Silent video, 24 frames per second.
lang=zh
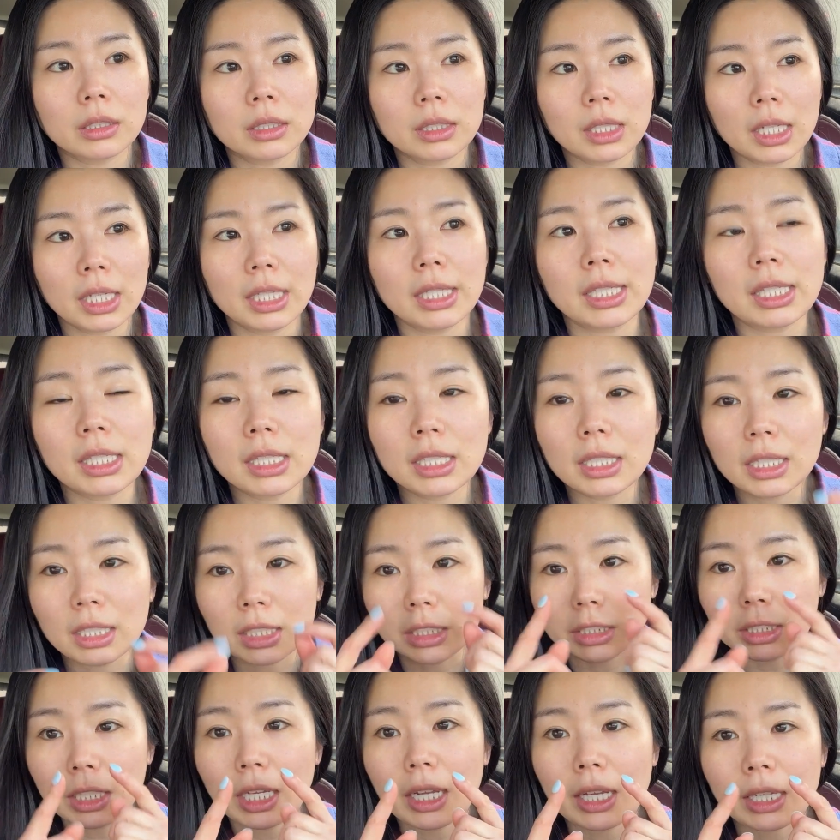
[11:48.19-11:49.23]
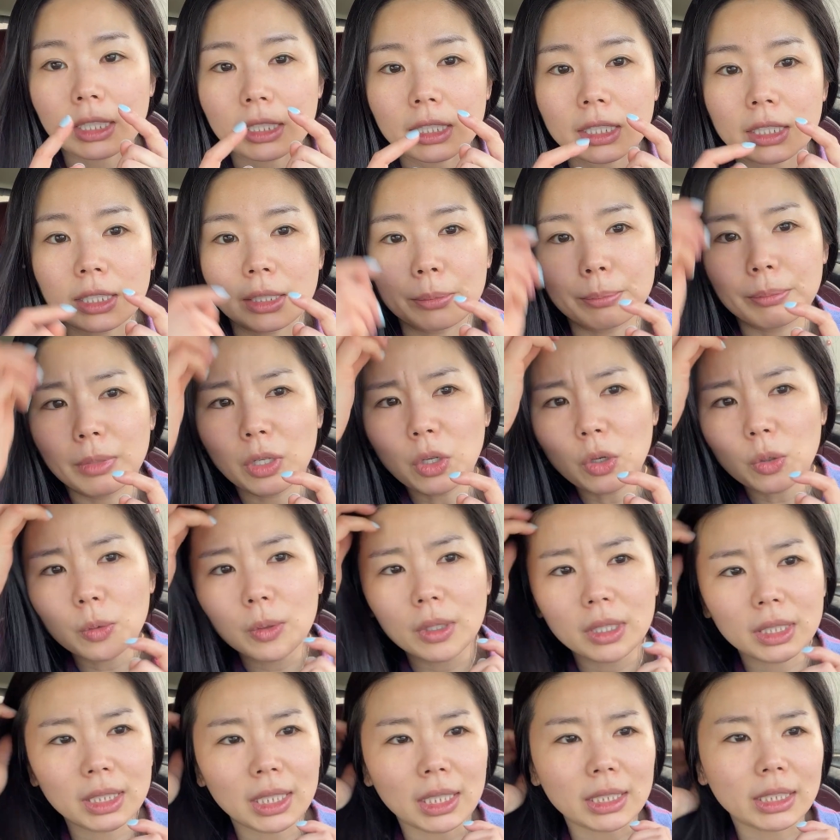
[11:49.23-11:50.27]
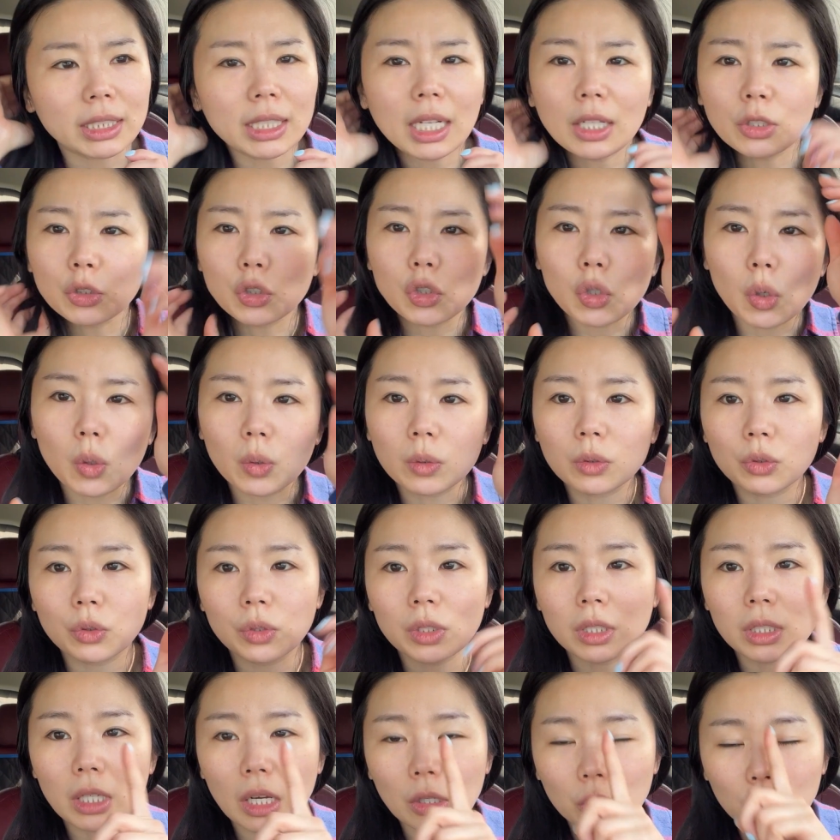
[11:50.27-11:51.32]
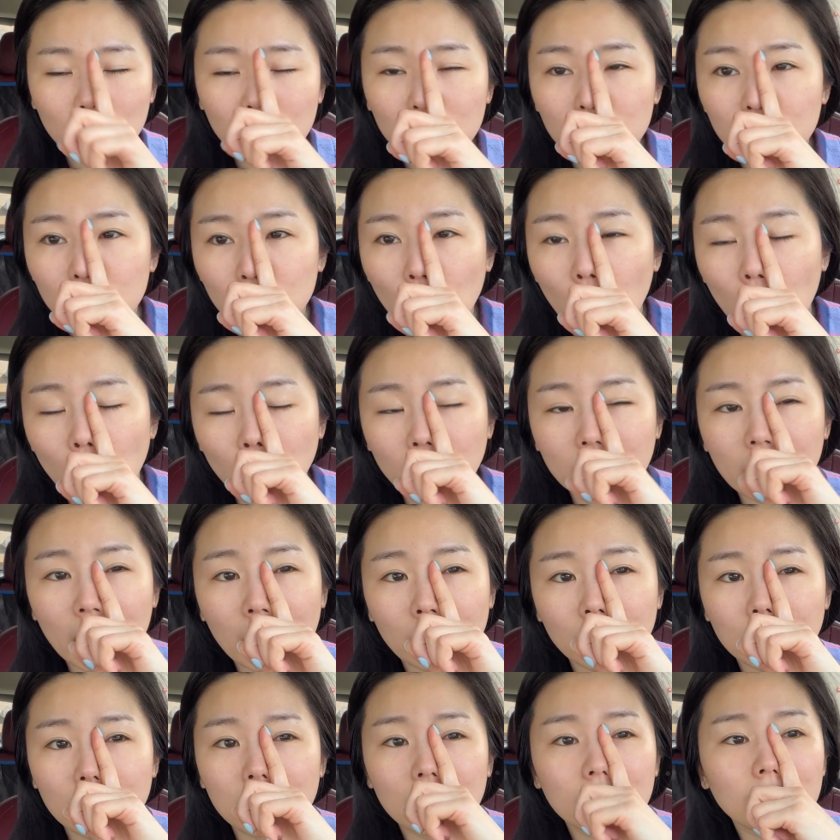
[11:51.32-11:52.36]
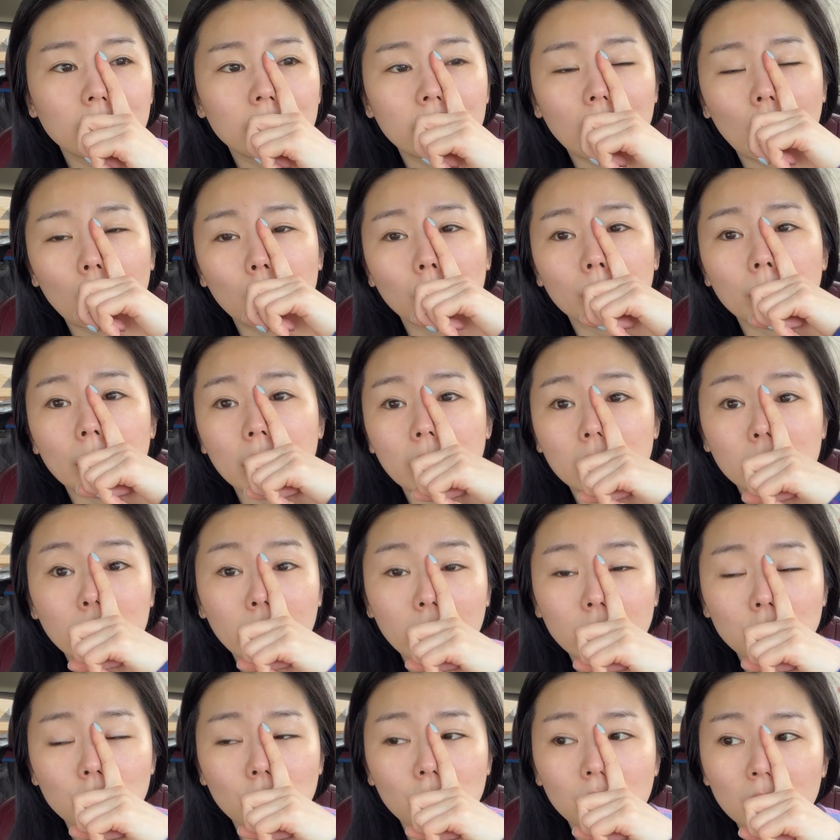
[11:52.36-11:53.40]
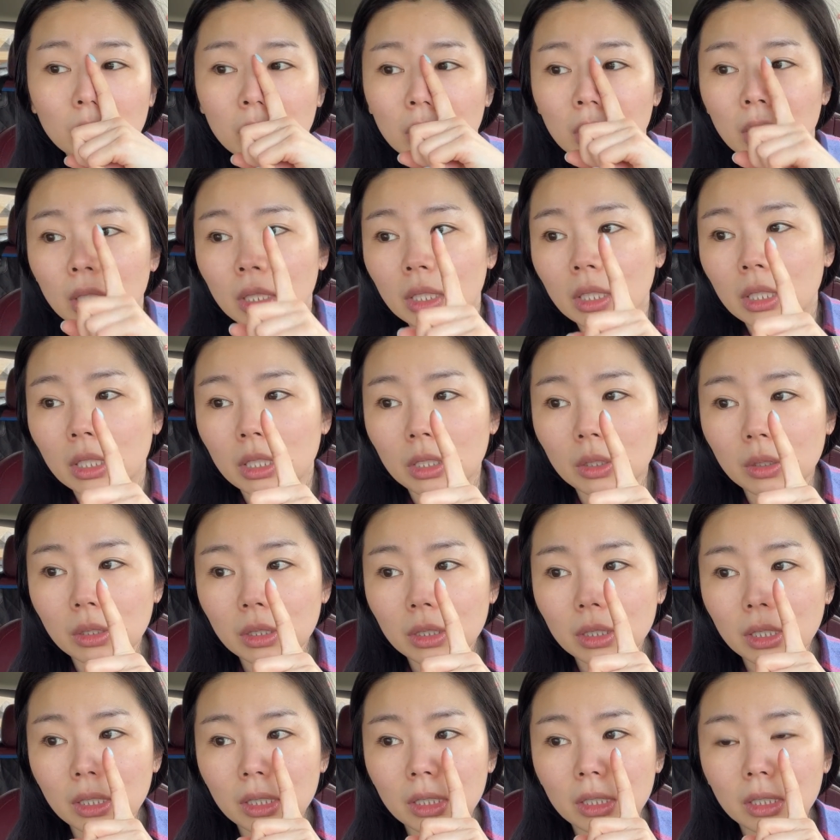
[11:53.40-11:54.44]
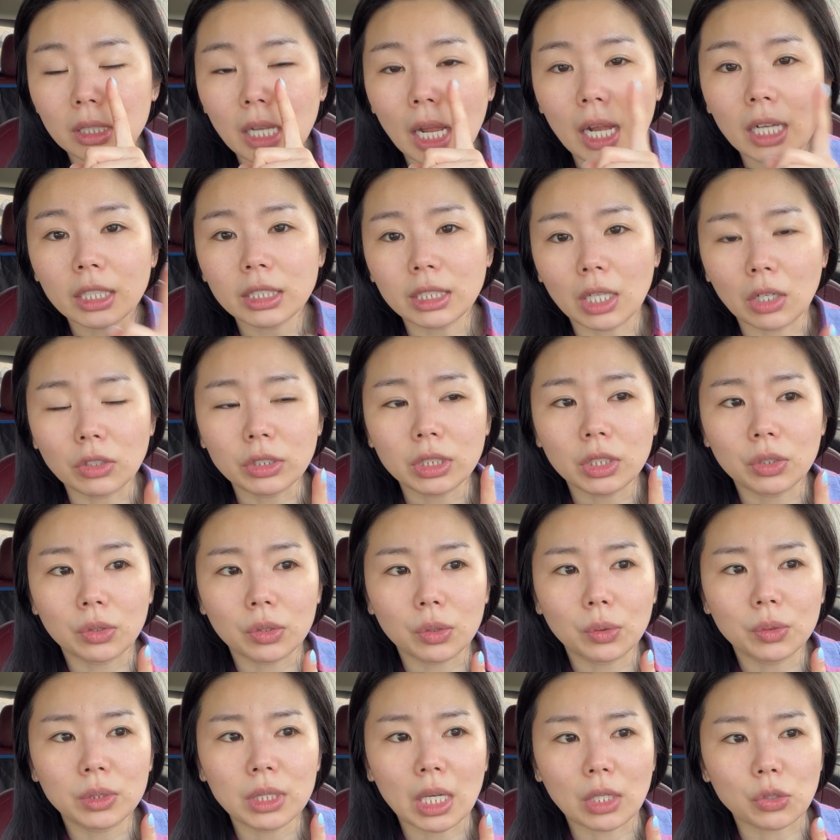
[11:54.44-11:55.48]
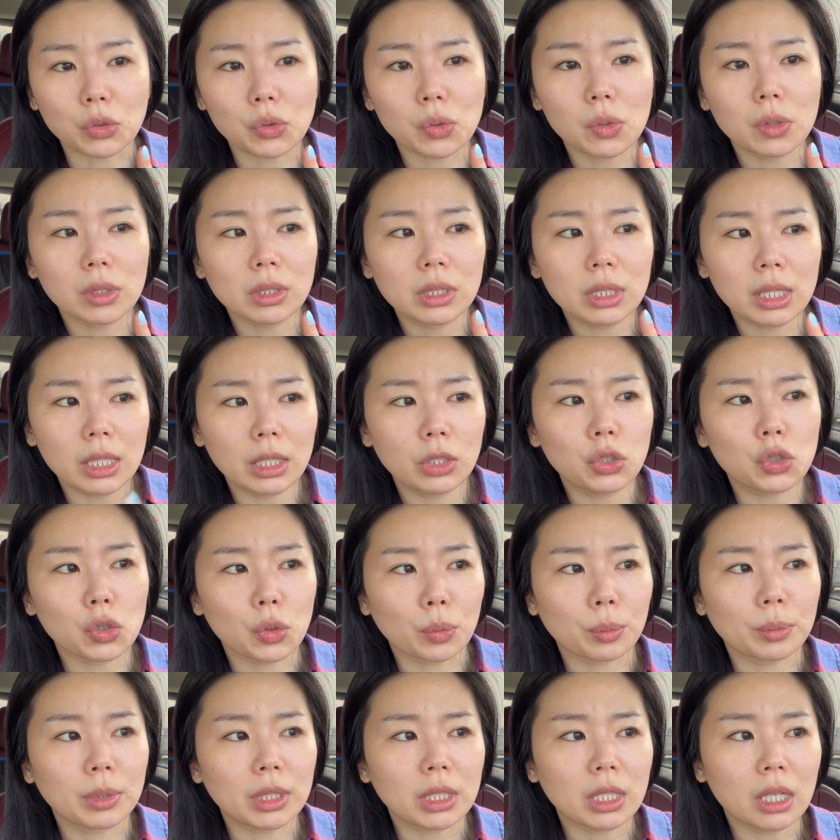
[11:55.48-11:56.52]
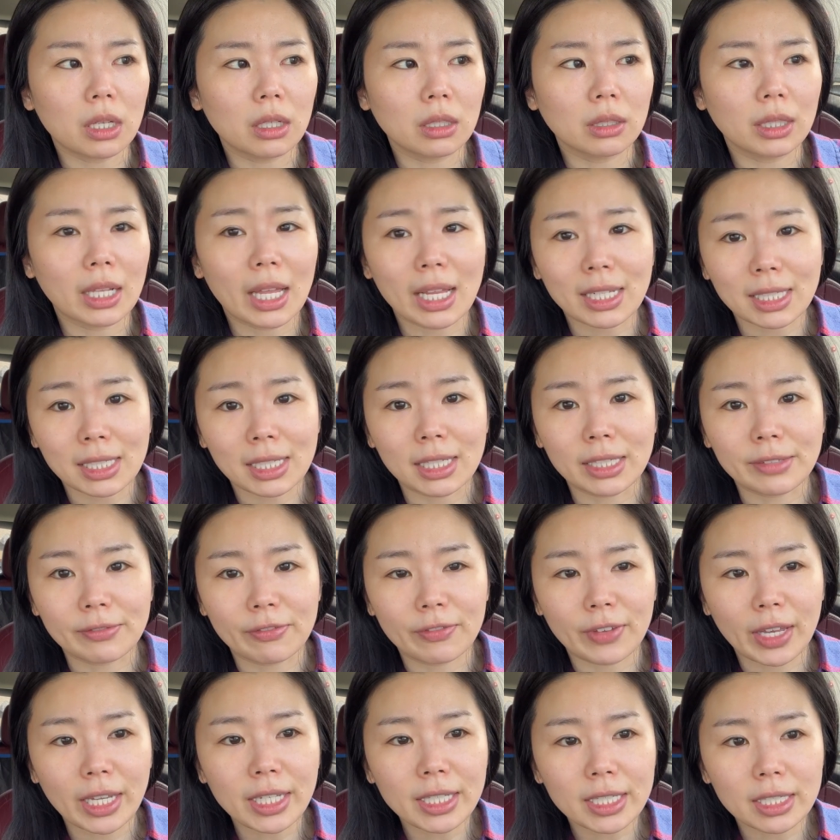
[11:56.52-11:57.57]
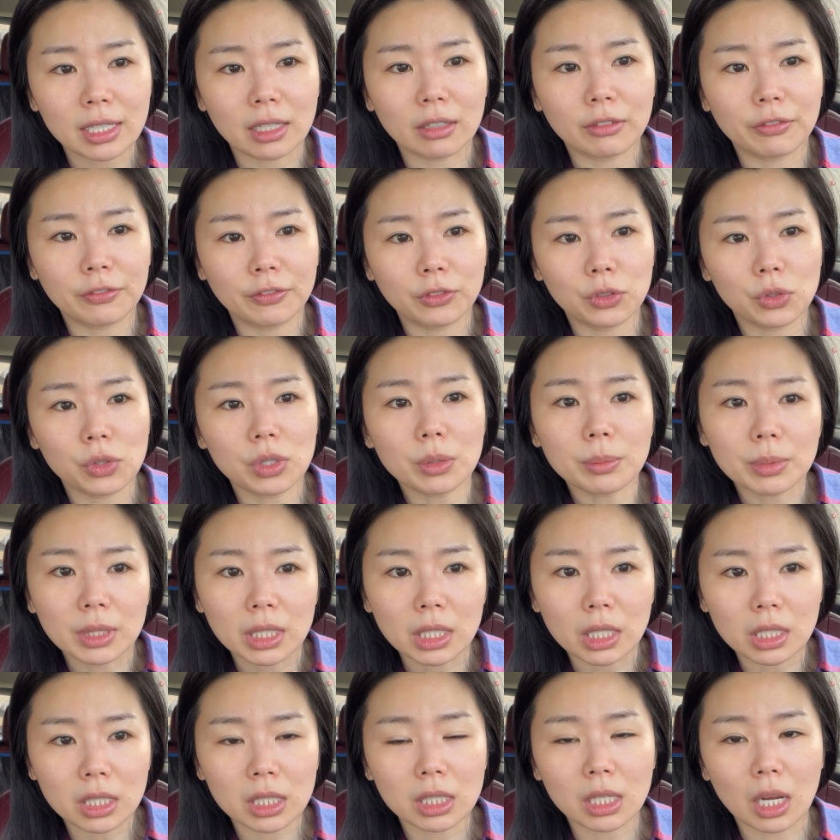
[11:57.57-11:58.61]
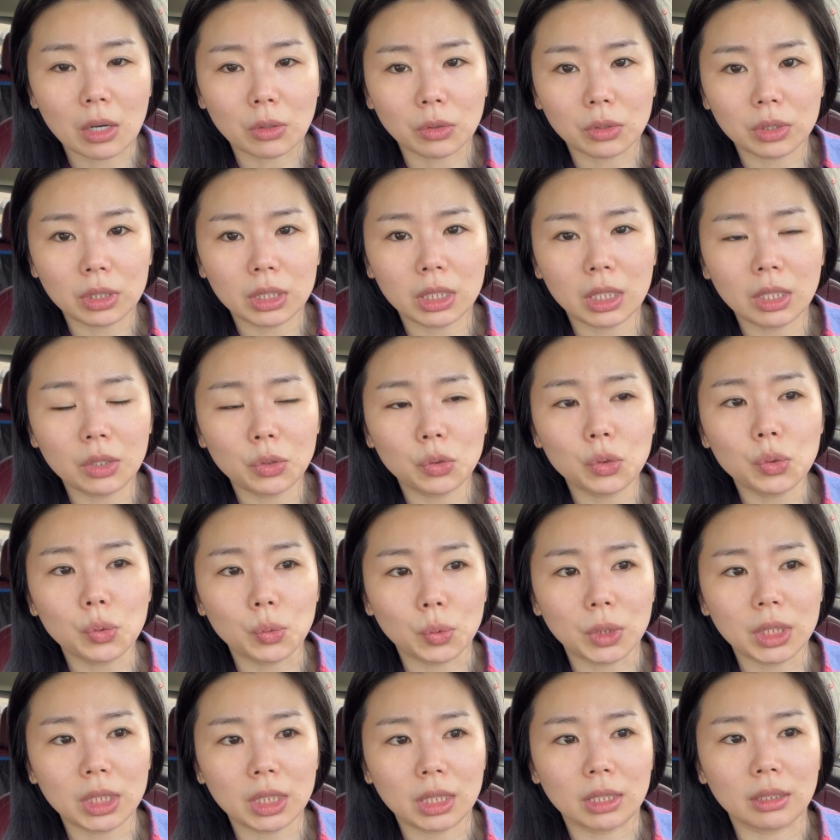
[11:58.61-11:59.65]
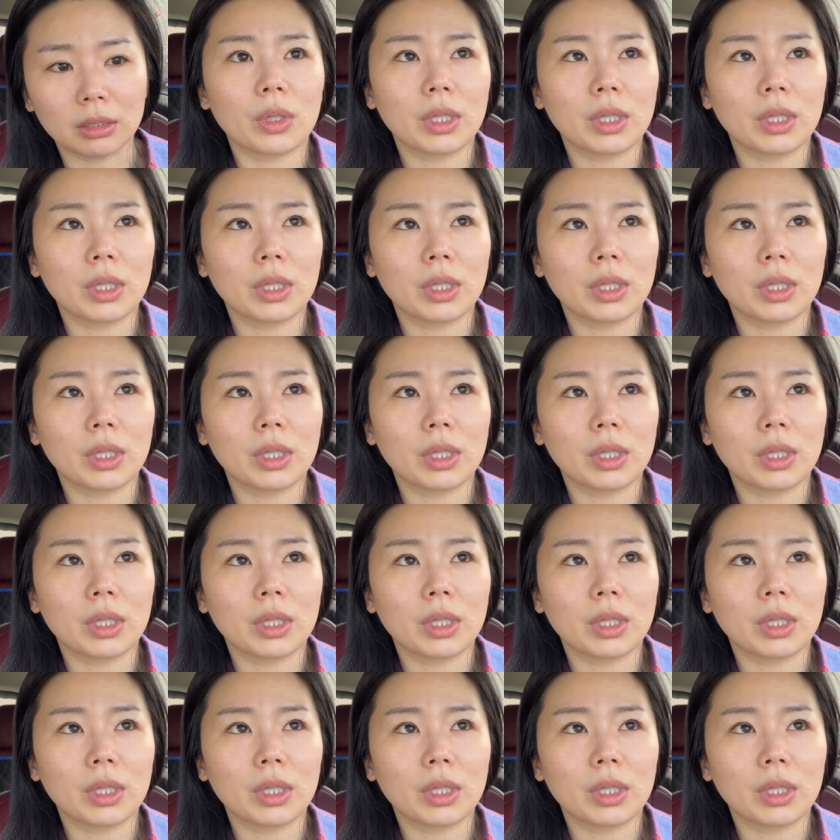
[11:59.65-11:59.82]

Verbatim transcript: 这一次那个 test 没有我想象中就是要捅到整个脑门那种，因为那个刚刚小姐有跟我讲说这一种比较 less invasive， 就是比较少侵入性。